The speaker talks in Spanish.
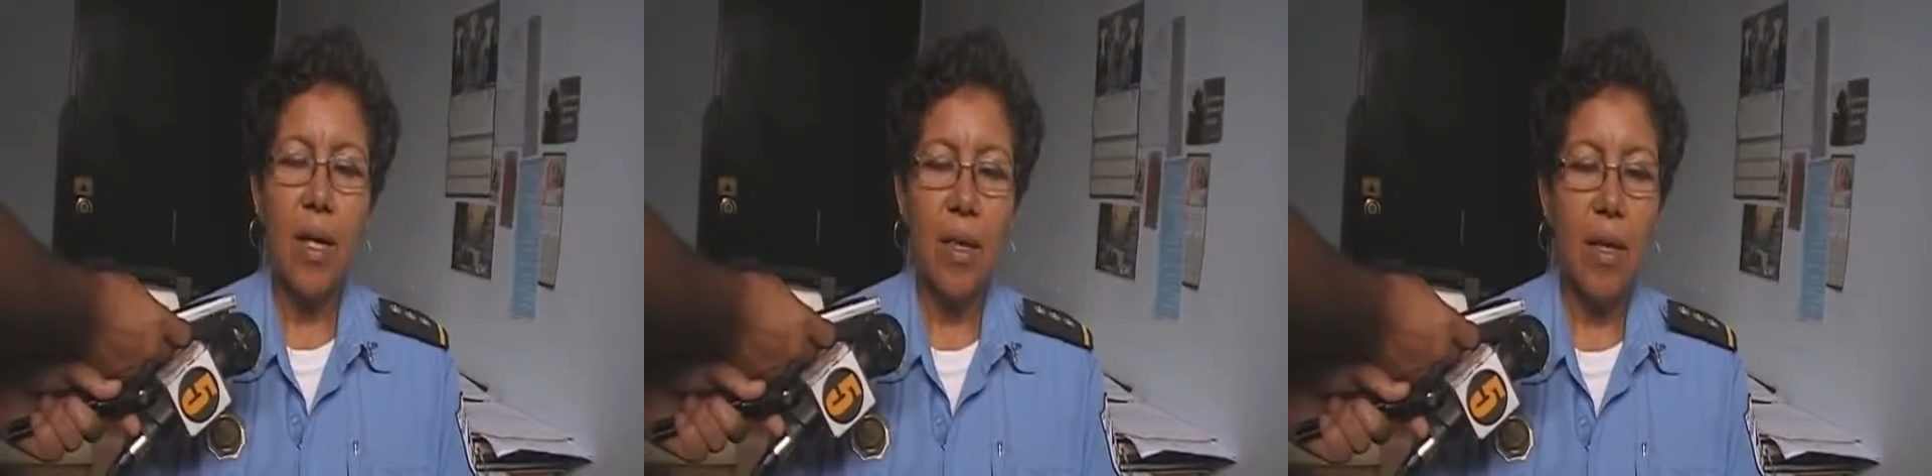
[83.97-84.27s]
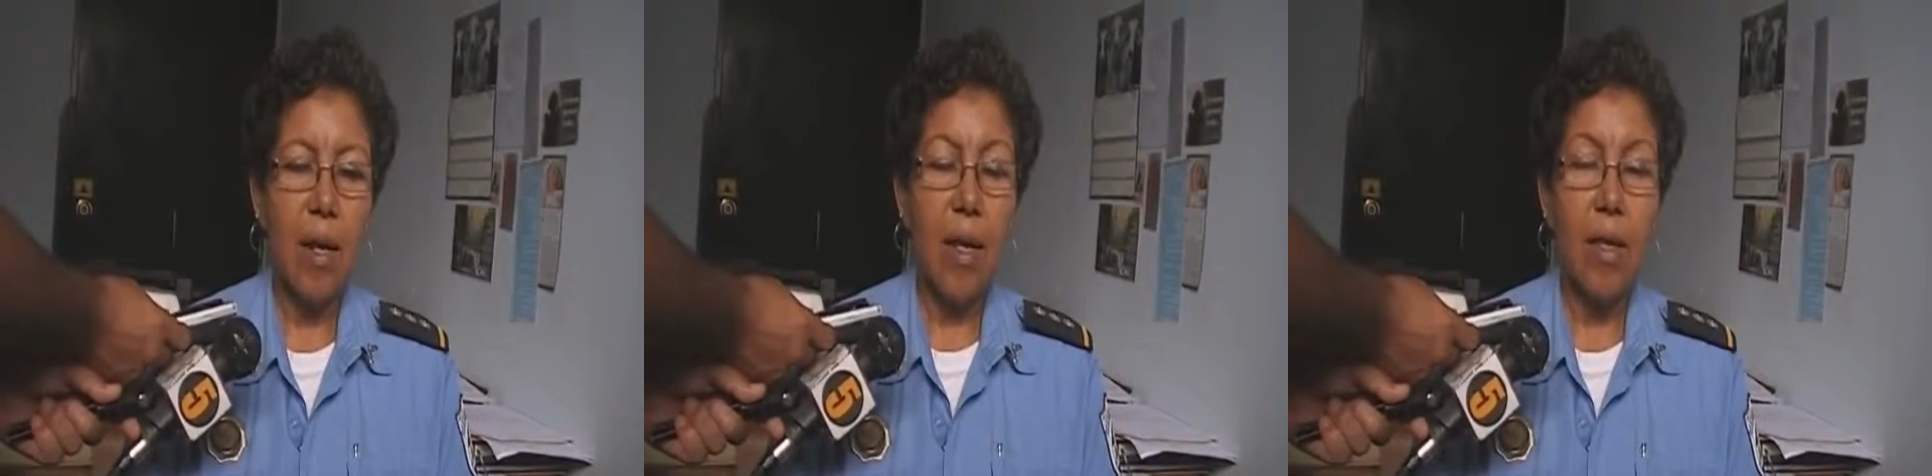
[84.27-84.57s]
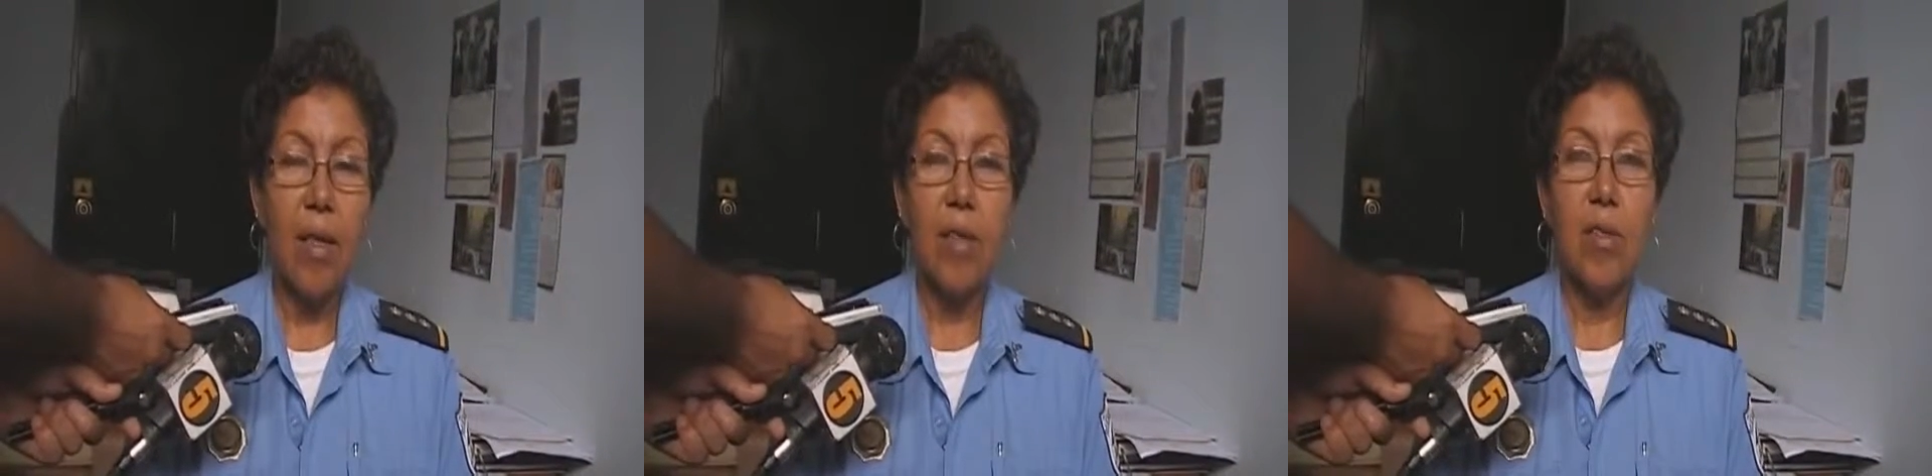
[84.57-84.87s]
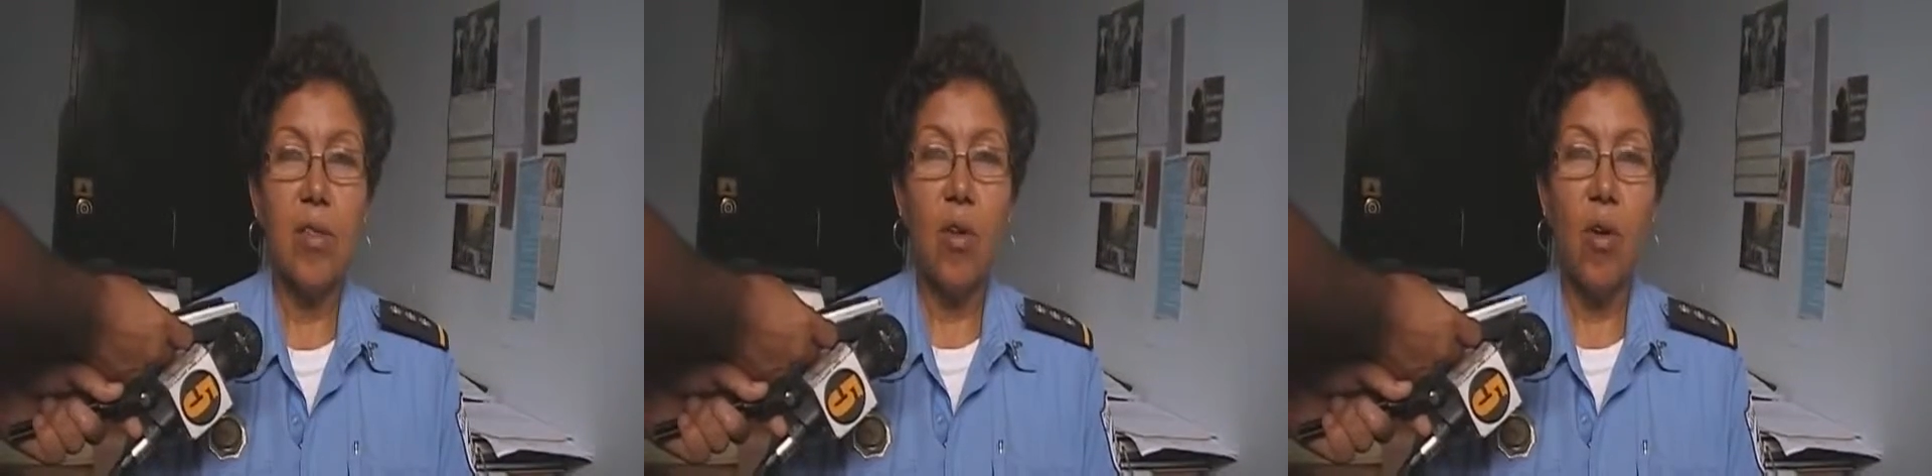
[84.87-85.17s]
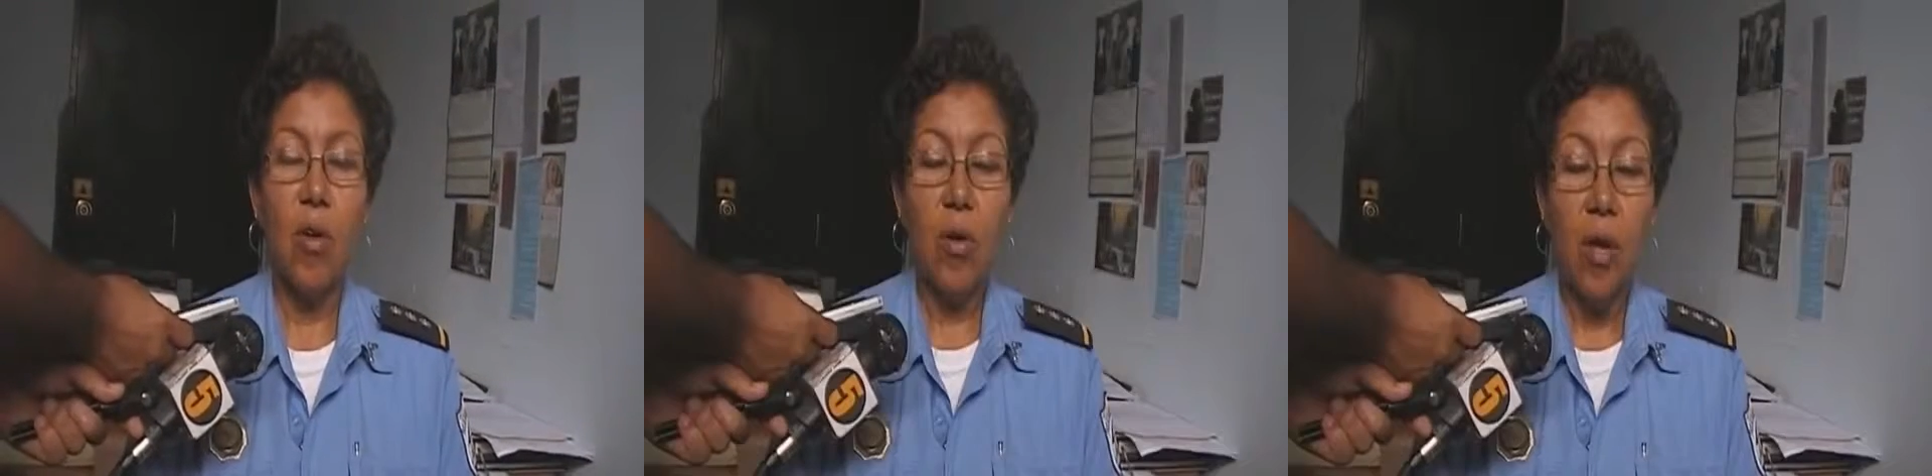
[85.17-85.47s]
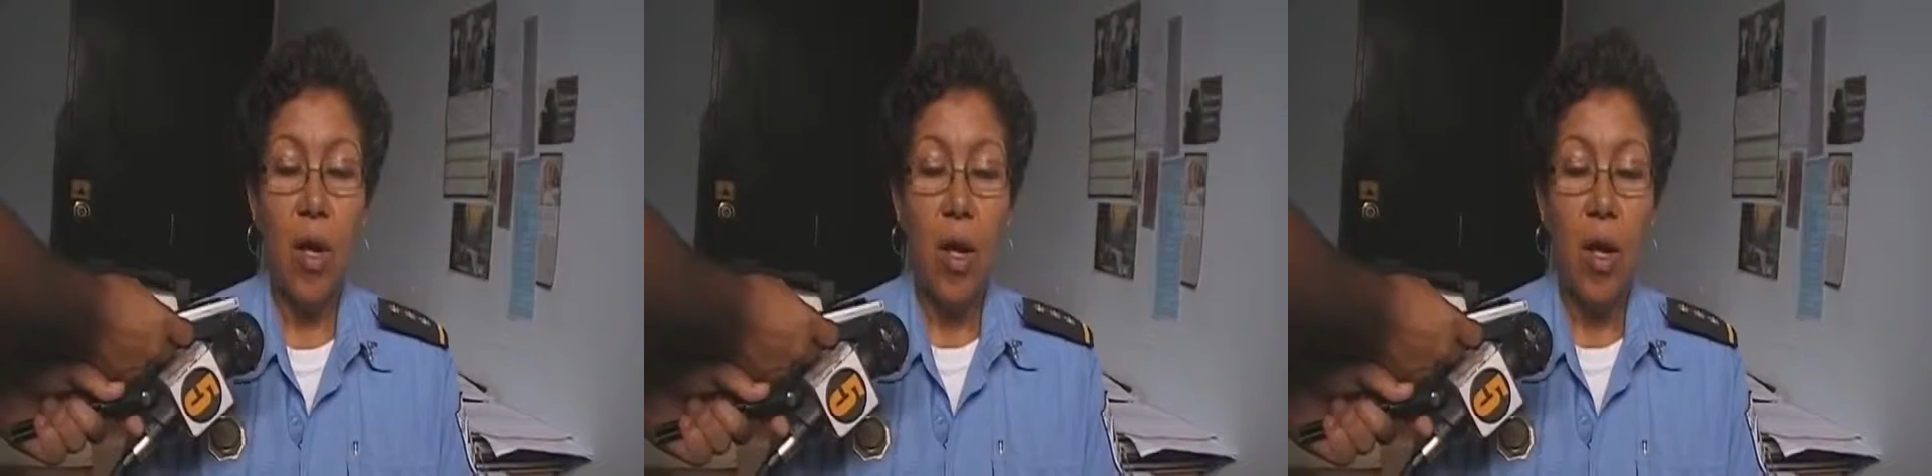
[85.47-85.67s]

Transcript: Este, la detención